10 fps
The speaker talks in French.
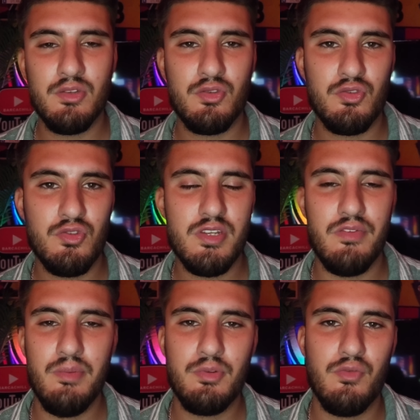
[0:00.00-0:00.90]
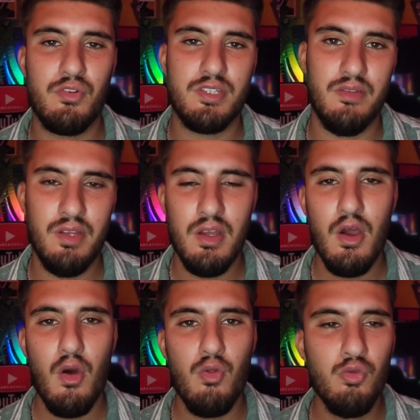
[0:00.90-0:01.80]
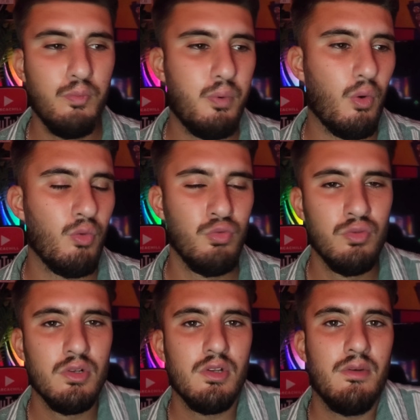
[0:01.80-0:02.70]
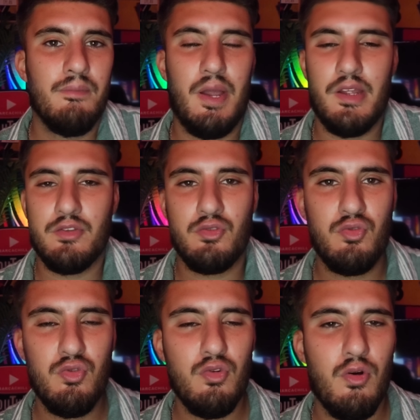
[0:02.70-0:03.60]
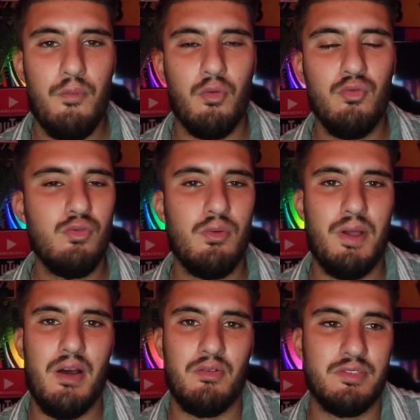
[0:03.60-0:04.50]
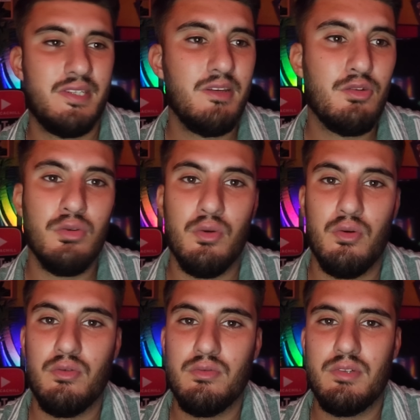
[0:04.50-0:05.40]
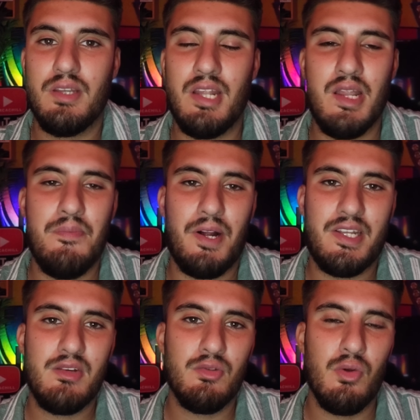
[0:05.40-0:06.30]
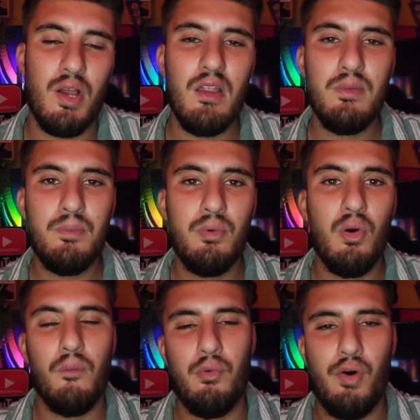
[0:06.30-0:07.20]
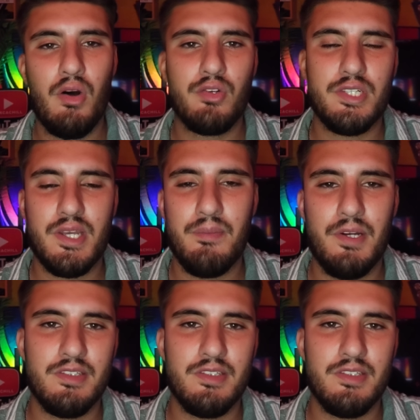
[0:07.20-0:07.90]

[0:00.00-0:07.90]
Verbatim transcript: se justifier, parce que vous le savez, nous, pour nous, ben, du coup, euh, pour nous, ben, on sait que il est parti Gundogan pour pouvoir enregistrer par